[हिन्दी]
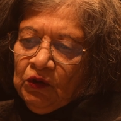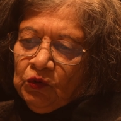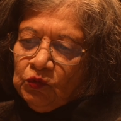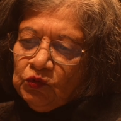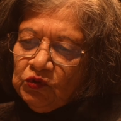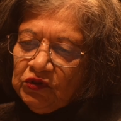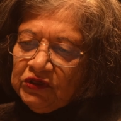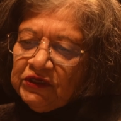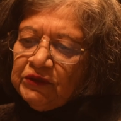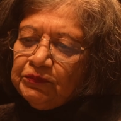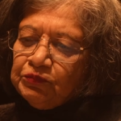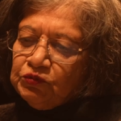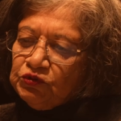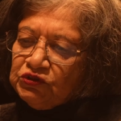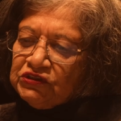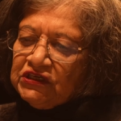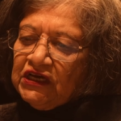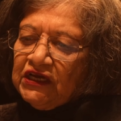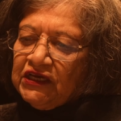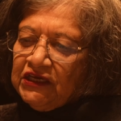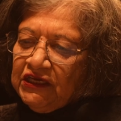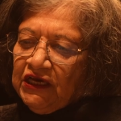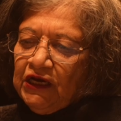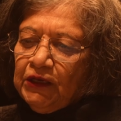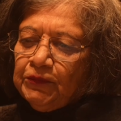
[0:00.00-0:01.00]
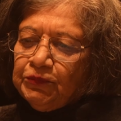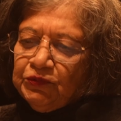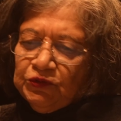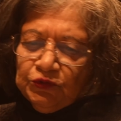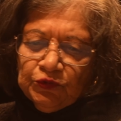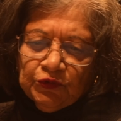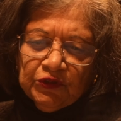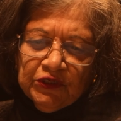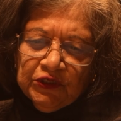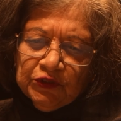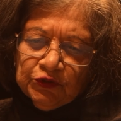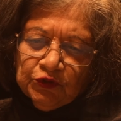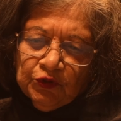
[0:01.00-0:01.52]
उन्होंने पूछा क्या
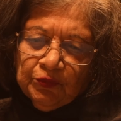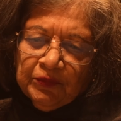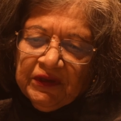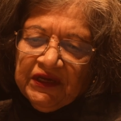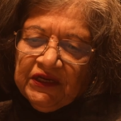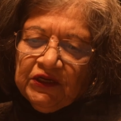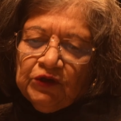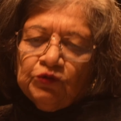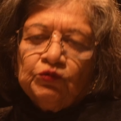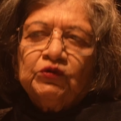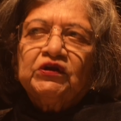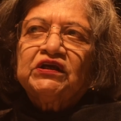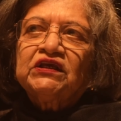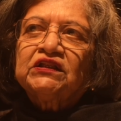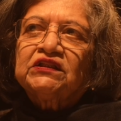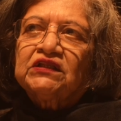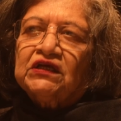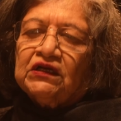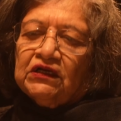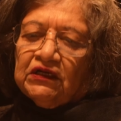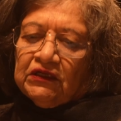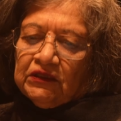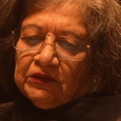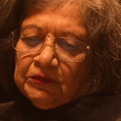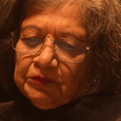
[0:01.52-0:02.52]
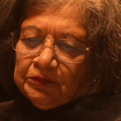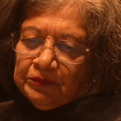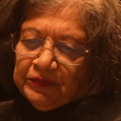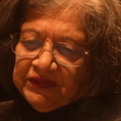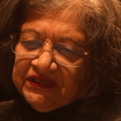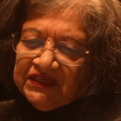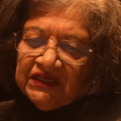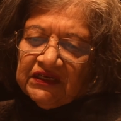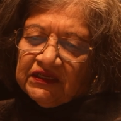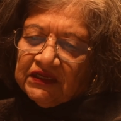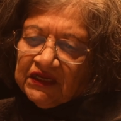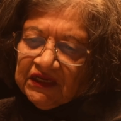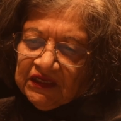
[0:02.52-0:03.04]
पीऊंगी तो मैंने उनकी तरह
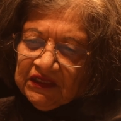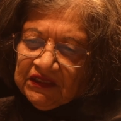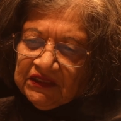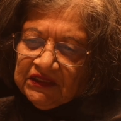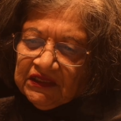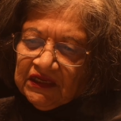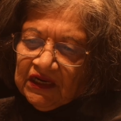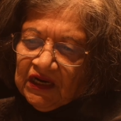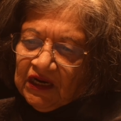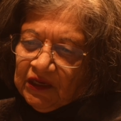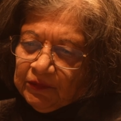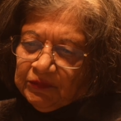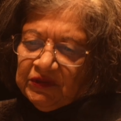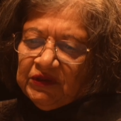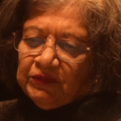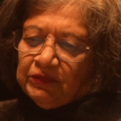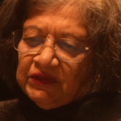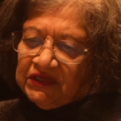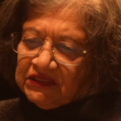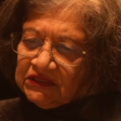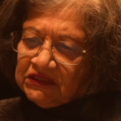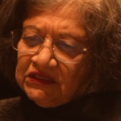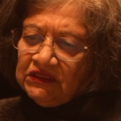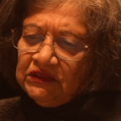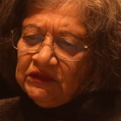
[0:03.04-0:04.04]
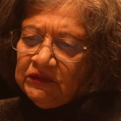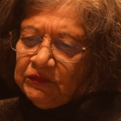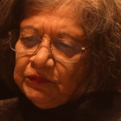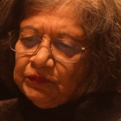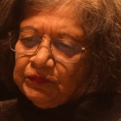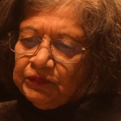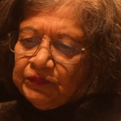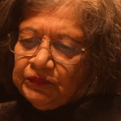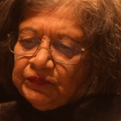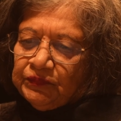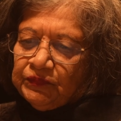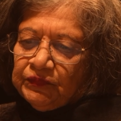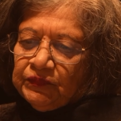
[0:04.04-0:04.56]
बियर के लिए हामी भर दी
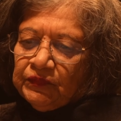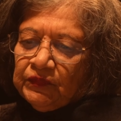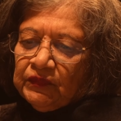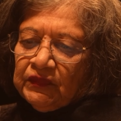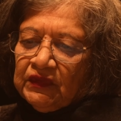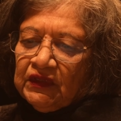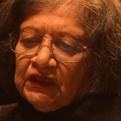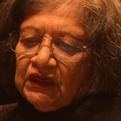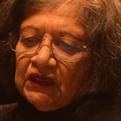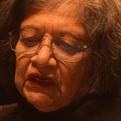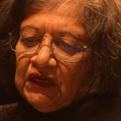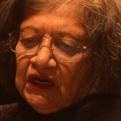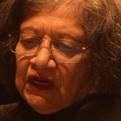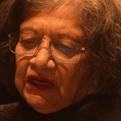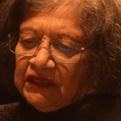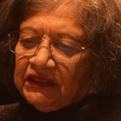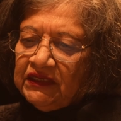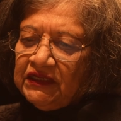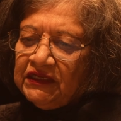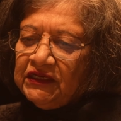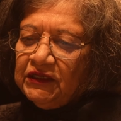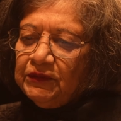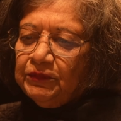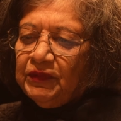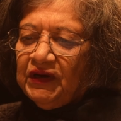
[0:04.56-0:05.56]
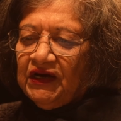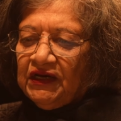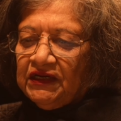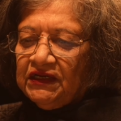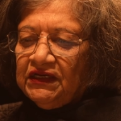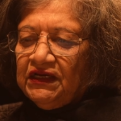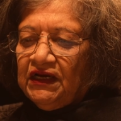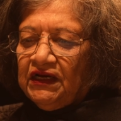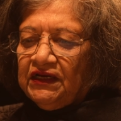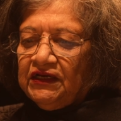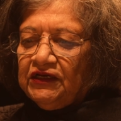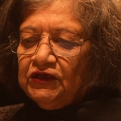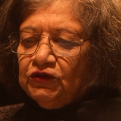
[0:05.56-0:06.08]
खाने की बारी
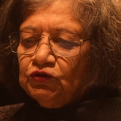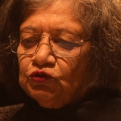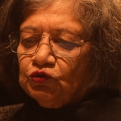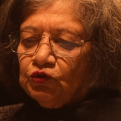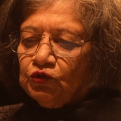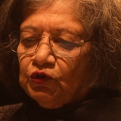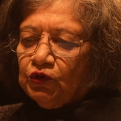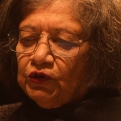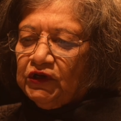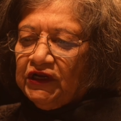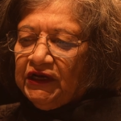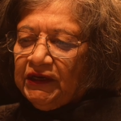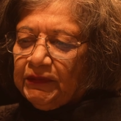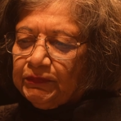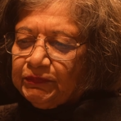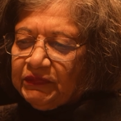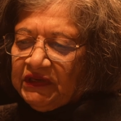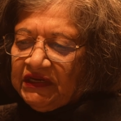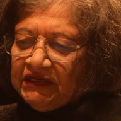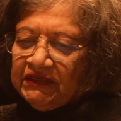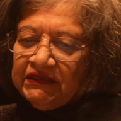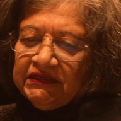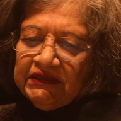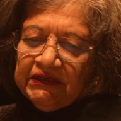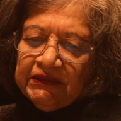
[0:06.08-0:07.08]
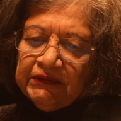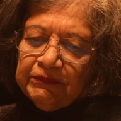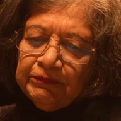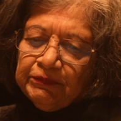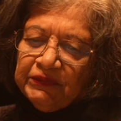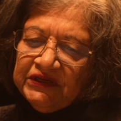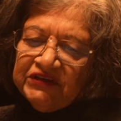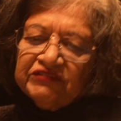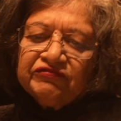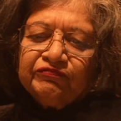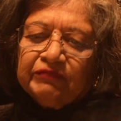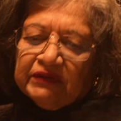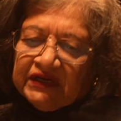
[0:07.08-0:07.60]
आई तो उन्होंने अपने लिए
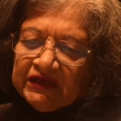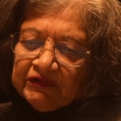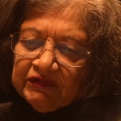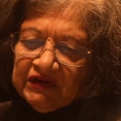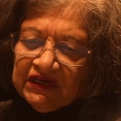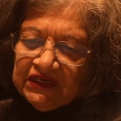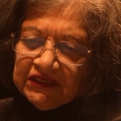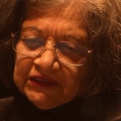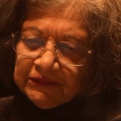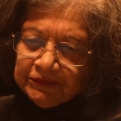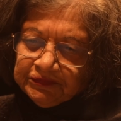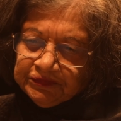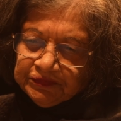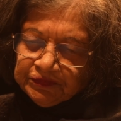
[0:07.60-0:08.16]
बीफ मंगवाया